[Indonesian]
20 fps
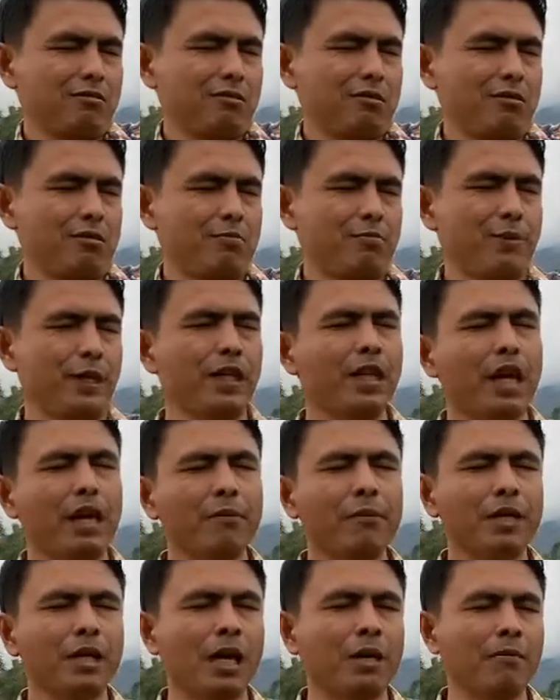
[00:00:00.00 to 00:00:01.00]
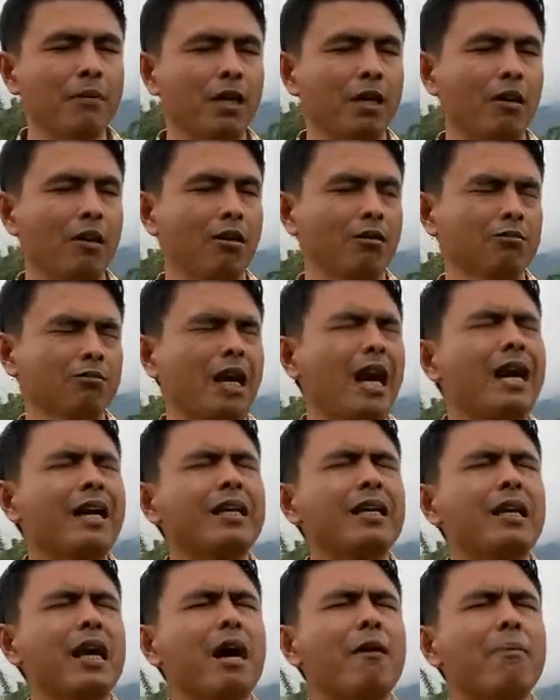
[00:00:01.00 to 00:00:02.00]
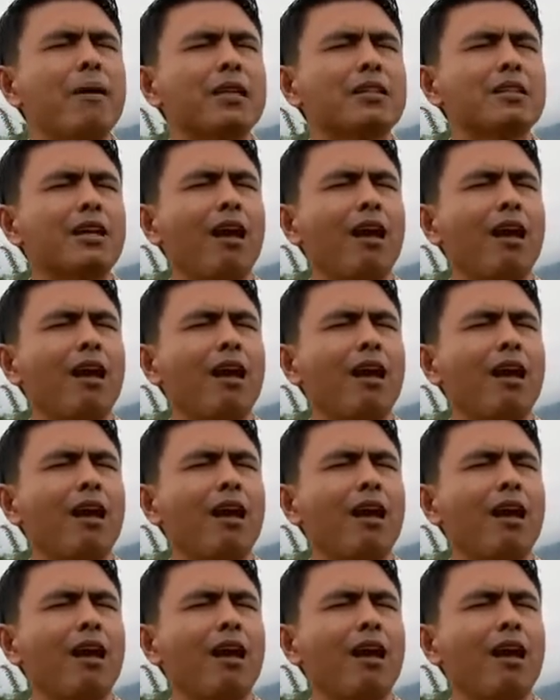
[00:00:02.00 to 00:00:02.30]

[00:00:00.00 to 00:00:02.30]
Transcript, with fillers: Bidan-bidan menolong. Tarik nafas, Nek.